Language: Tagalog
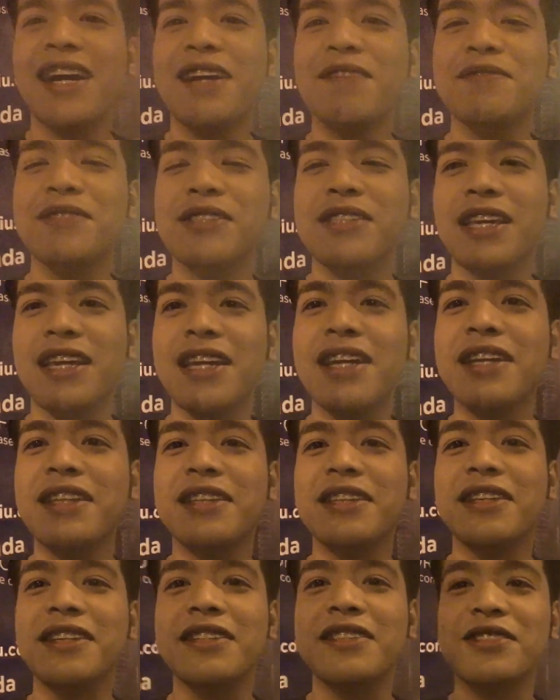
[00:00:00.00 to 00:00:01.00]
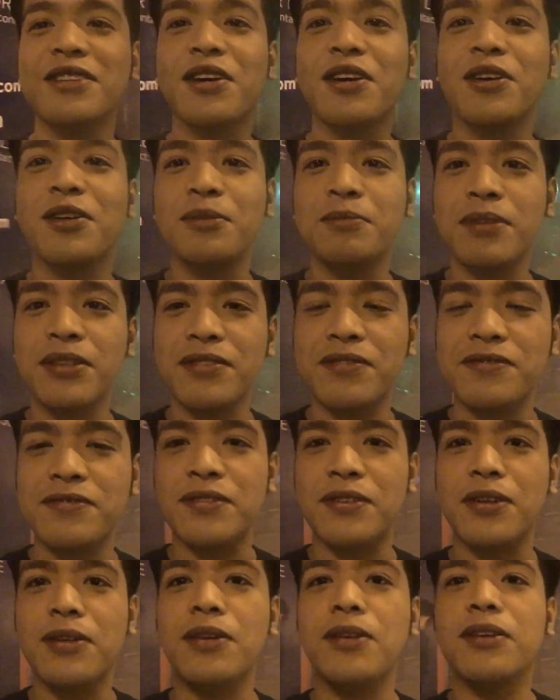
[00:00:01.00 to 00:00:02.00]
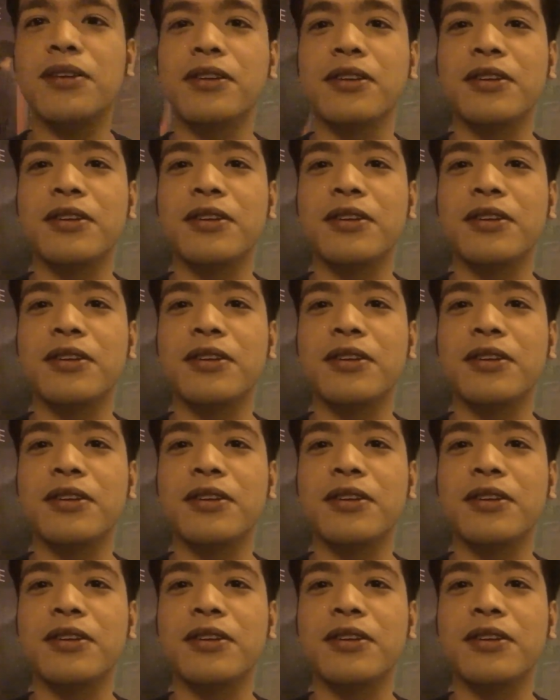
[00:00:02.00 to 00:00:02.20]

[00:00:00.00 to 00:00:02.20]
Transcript: have said this all before.